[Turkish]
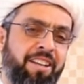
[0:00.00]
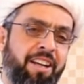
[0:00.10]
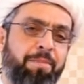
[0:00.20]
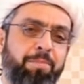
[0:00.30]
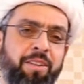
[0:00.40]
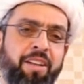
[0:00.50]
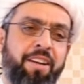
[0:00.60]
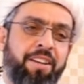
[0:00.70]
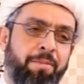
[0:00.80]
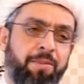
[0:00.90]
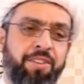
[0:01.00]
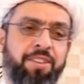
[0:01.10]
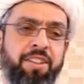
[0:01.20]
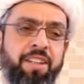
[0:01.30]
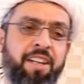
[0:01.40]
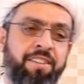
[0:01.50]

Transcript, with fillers: yaptılar, yapıştırdılar,